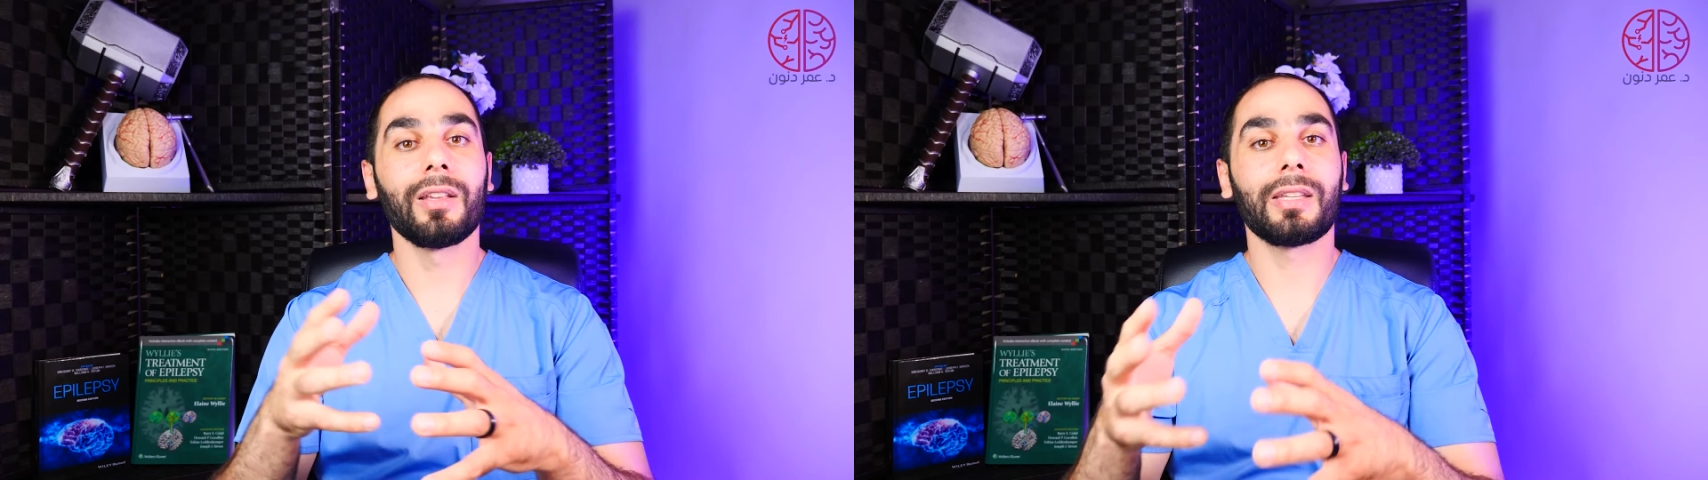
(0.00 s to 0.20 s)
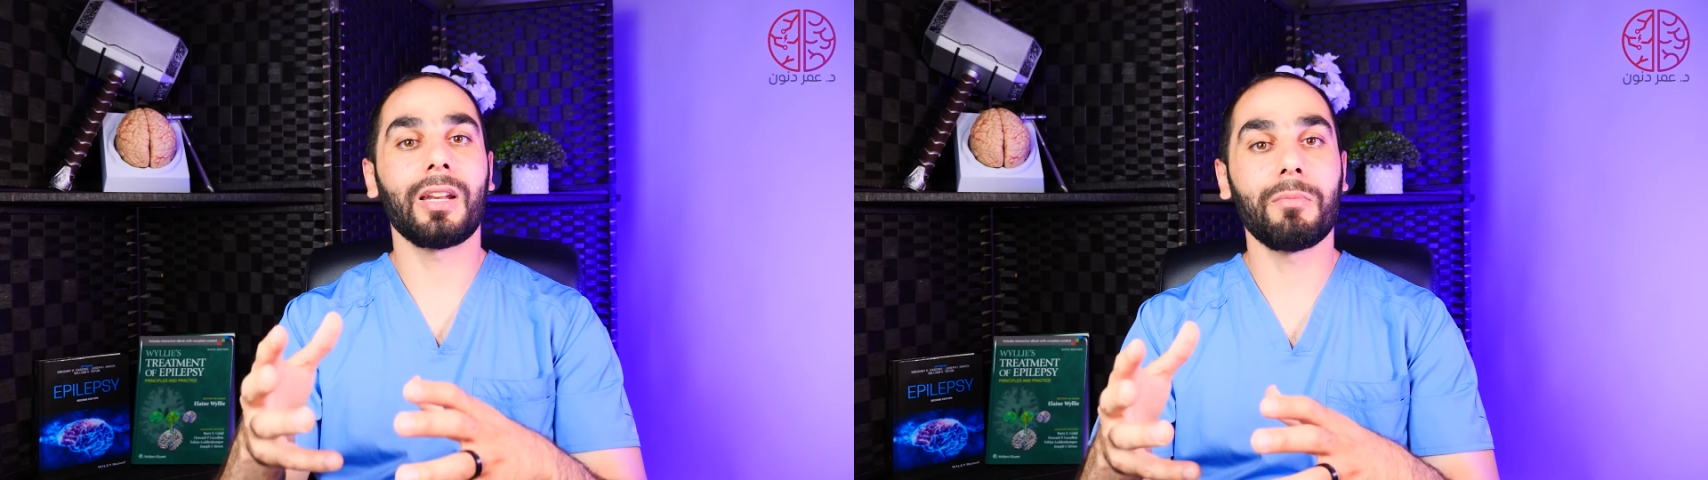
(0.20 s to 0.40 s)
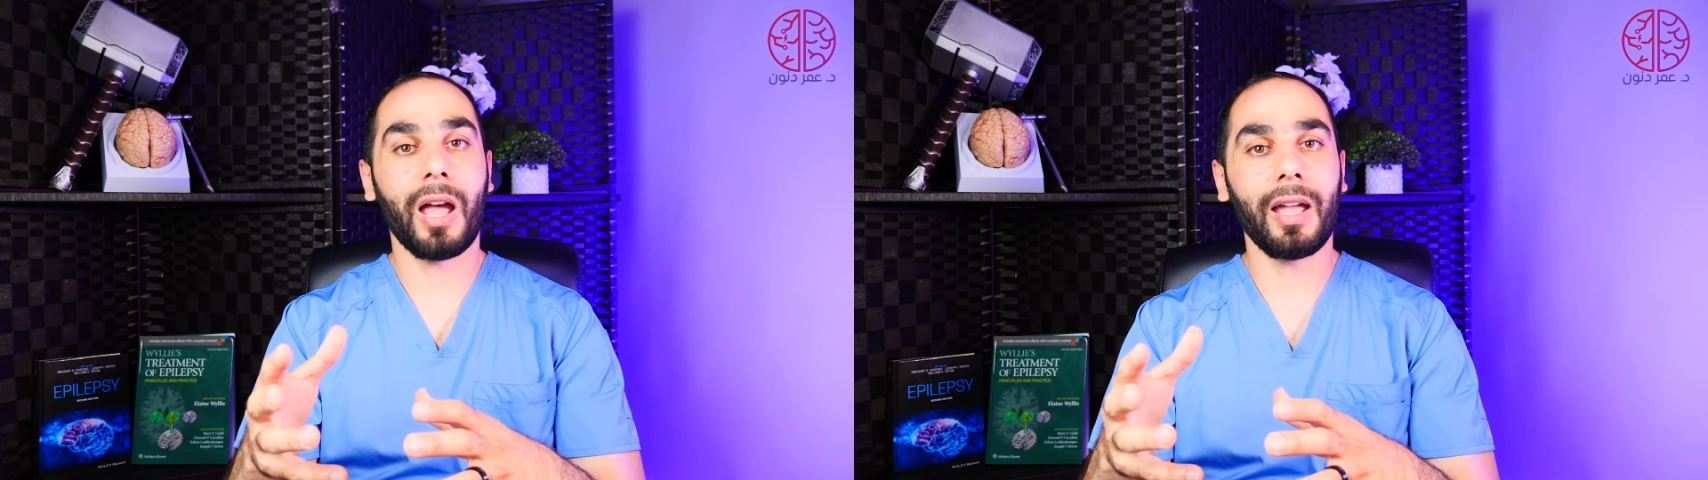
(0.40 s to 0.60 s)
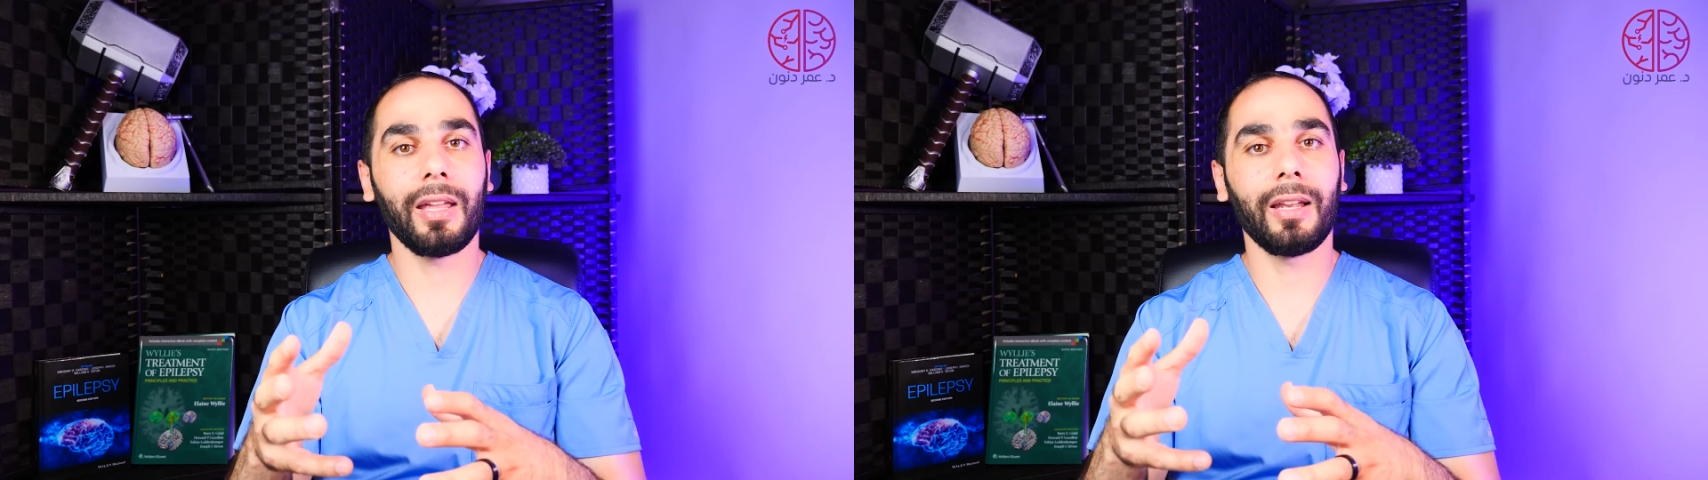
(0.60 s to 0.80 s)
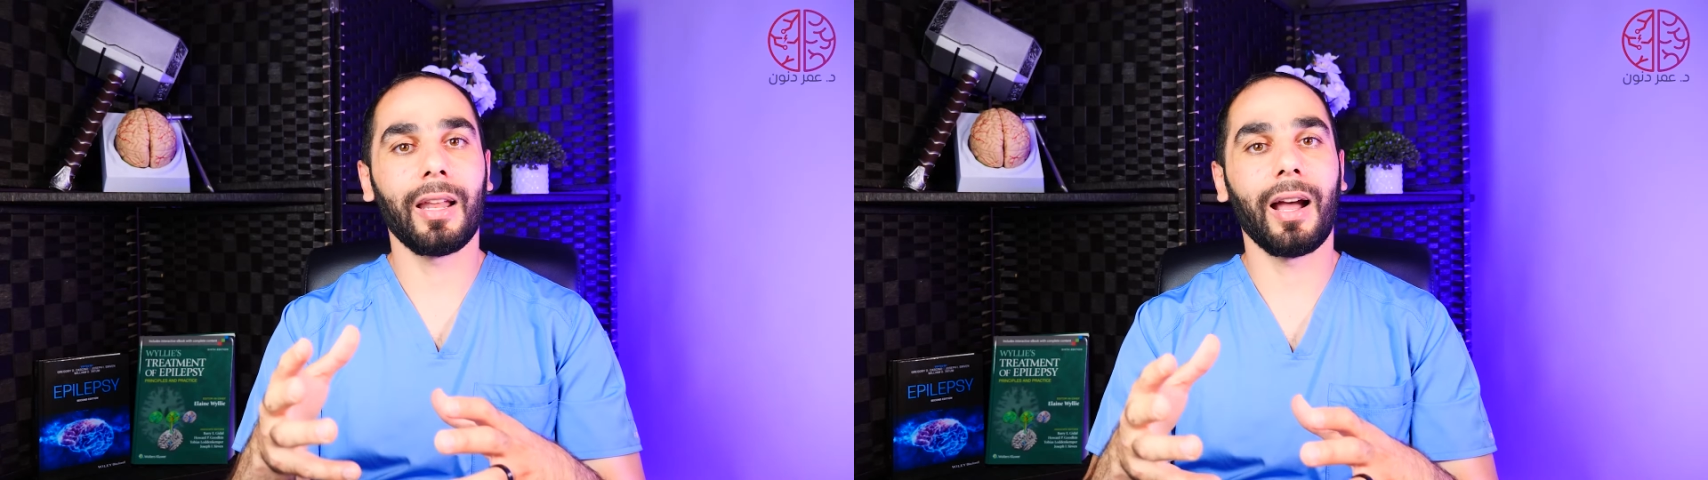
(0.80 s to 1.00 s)

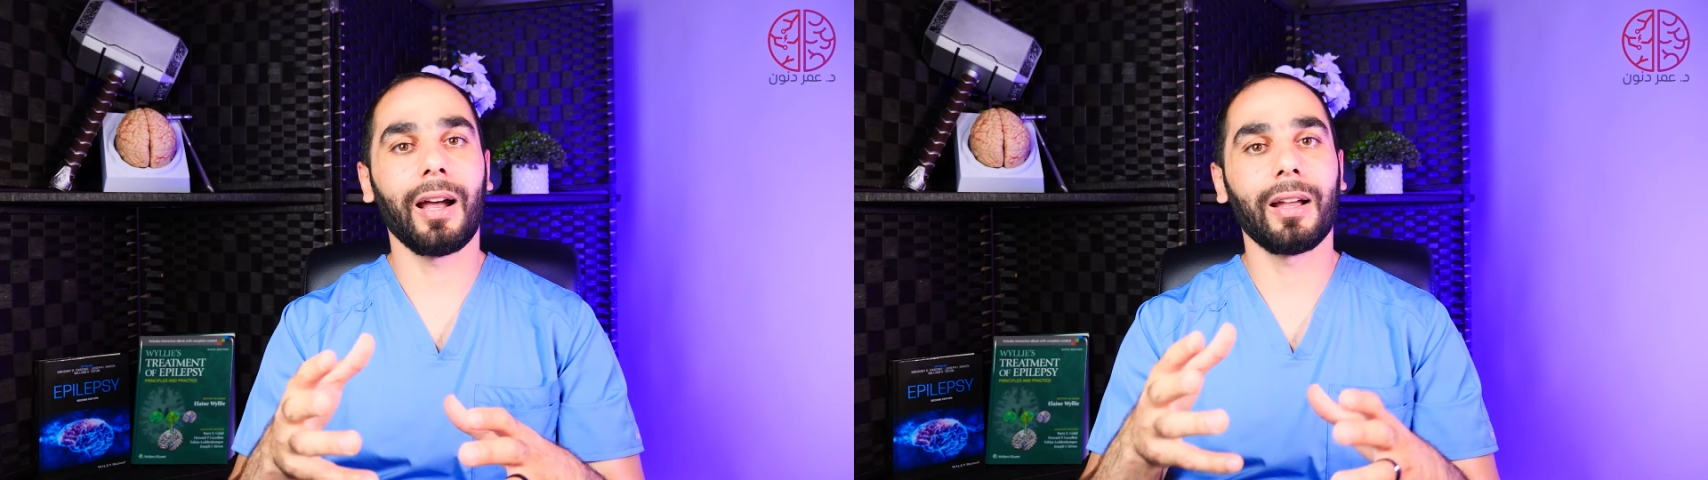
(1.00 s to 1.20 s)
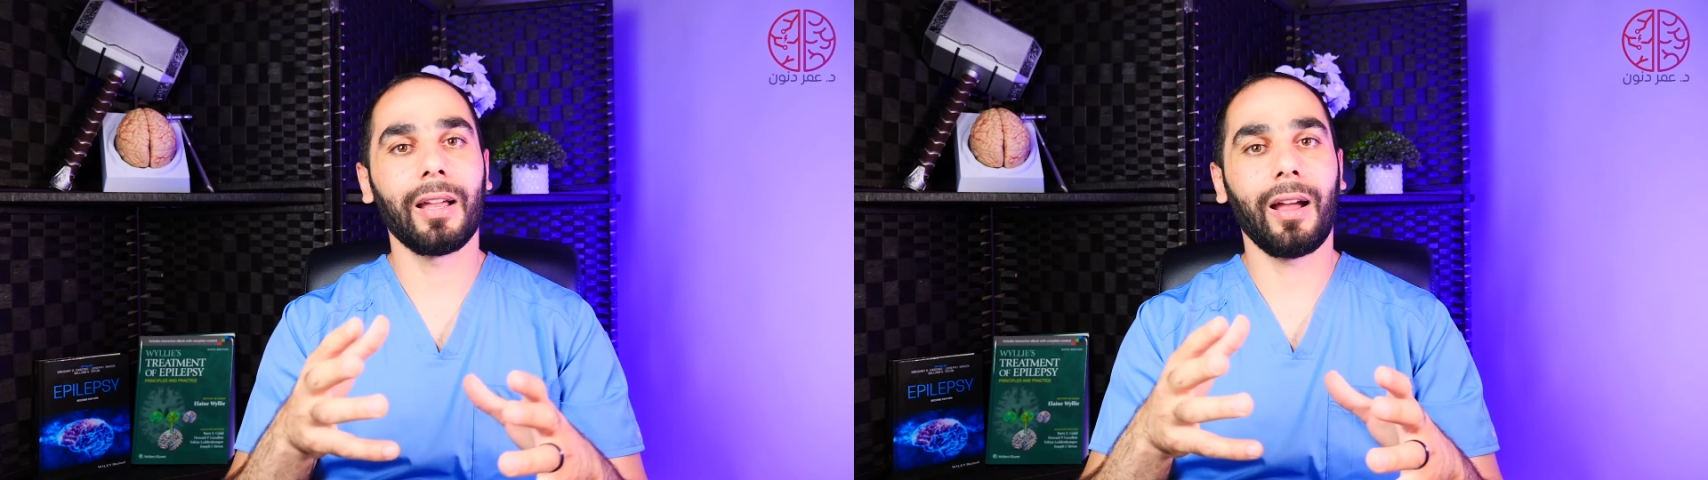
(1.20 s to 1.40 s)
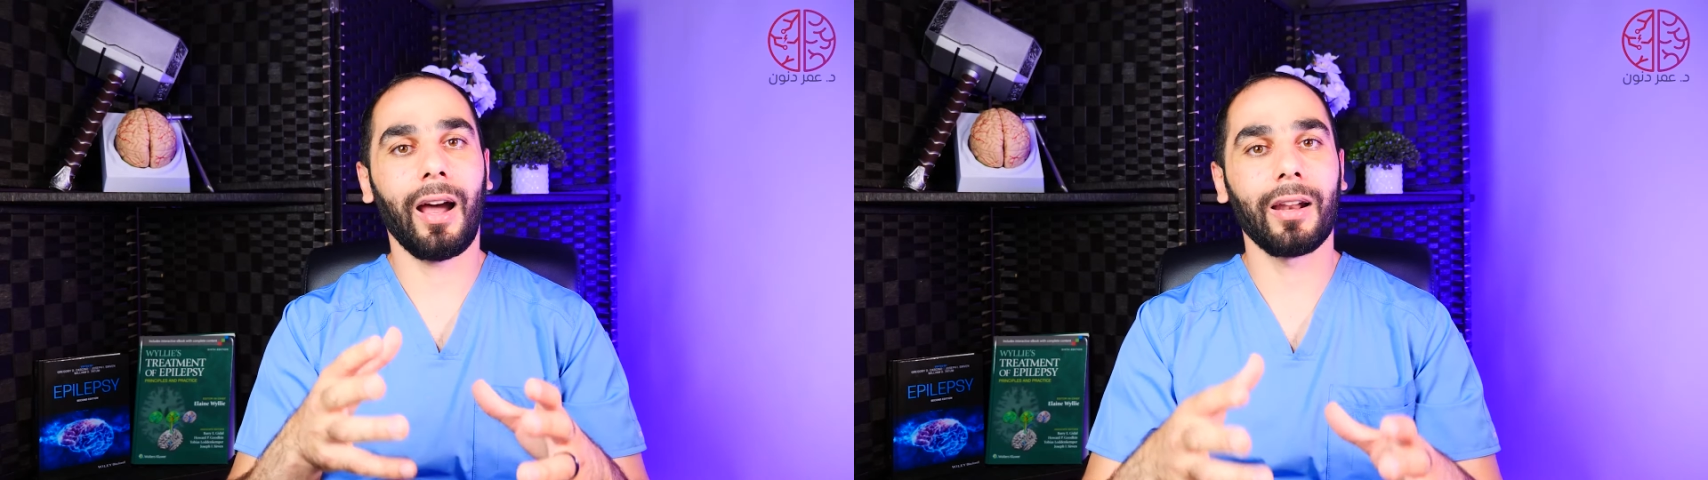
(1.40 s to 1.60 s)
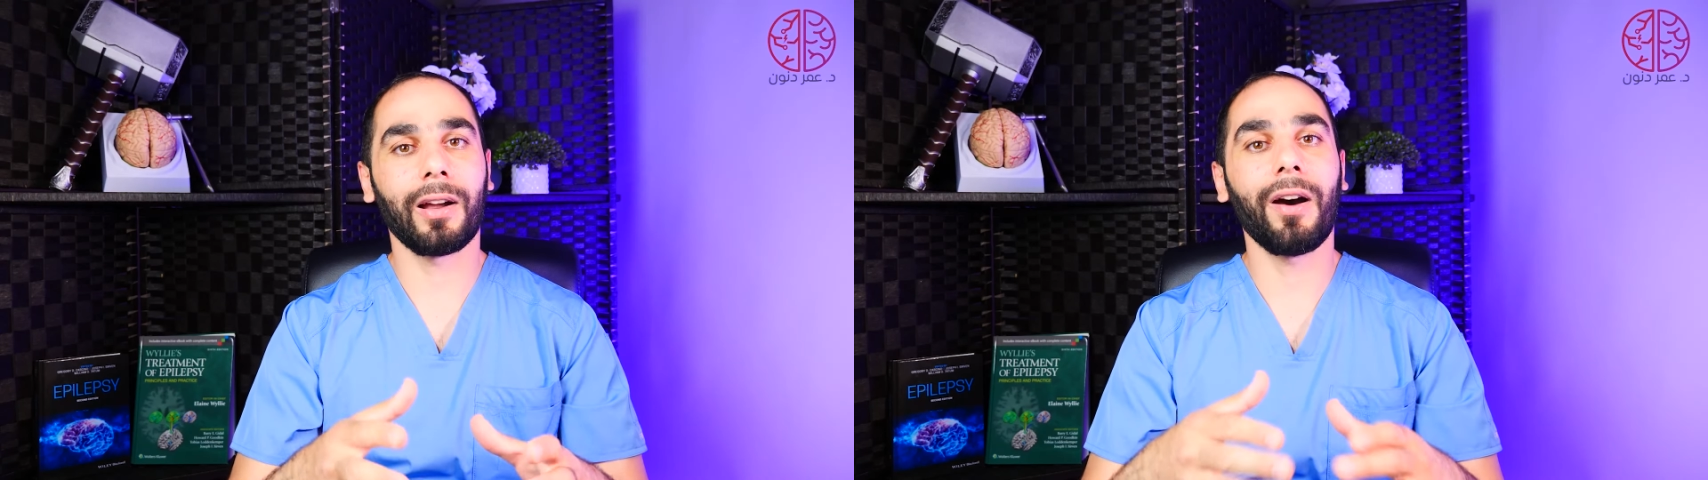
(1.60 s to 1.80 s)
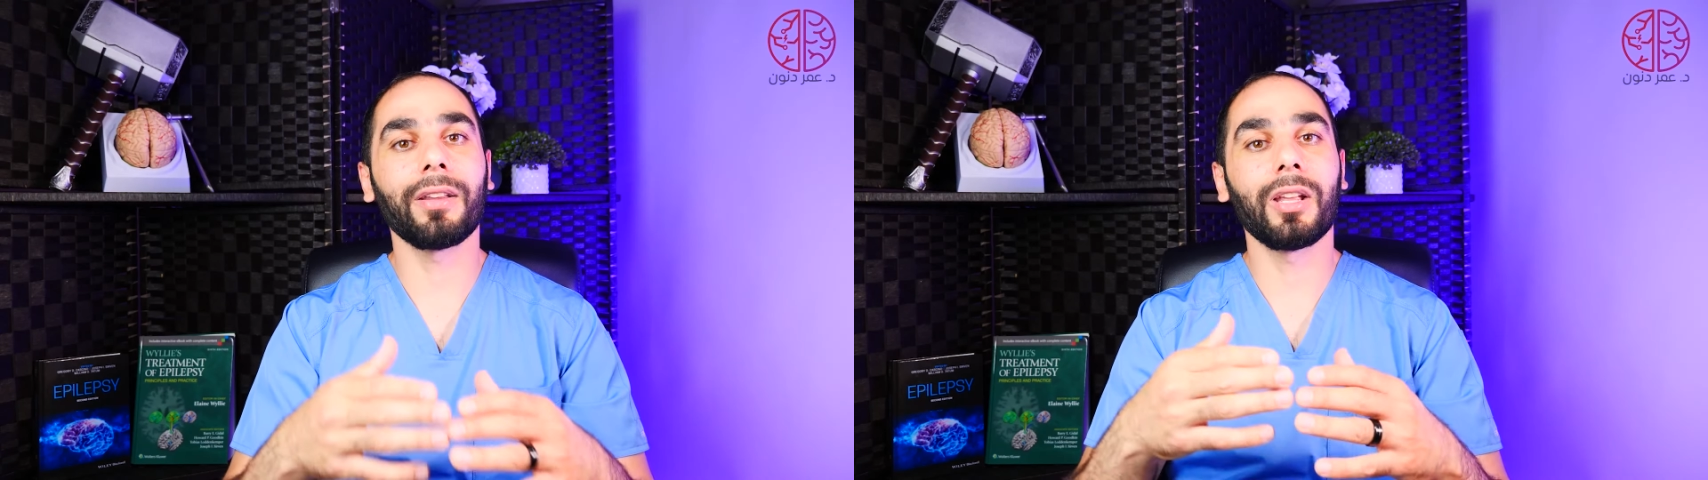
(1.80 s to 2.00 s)
سينمائي
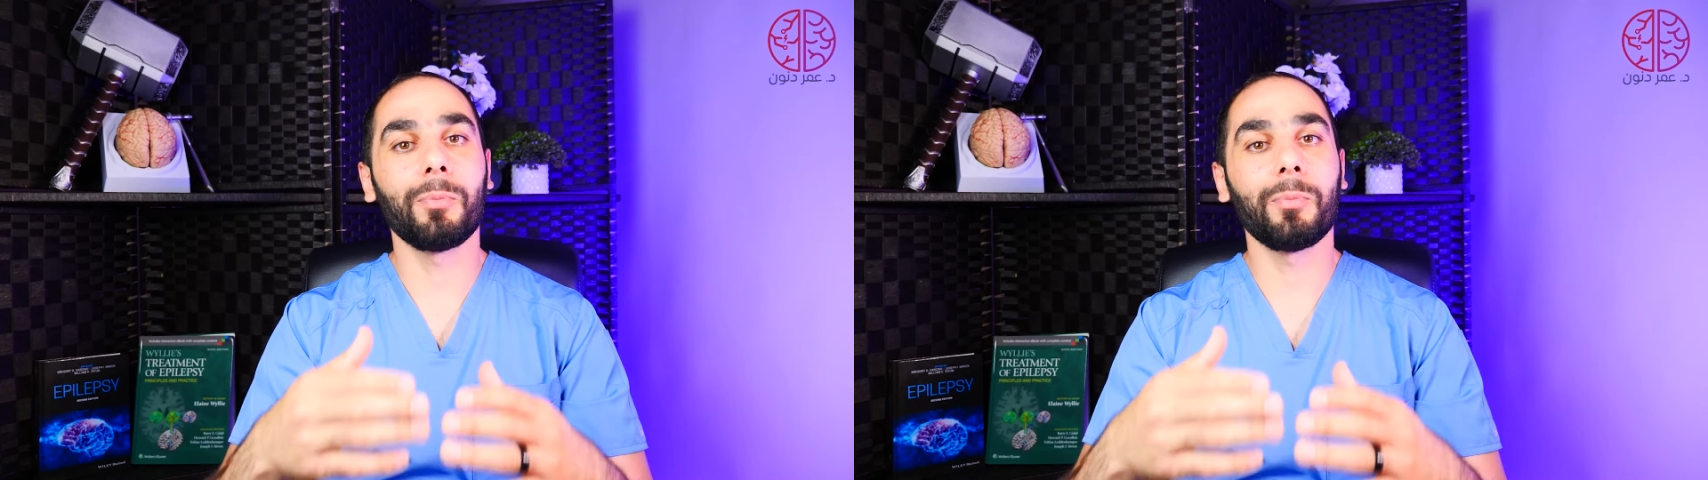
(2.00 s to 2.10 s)
لحلقات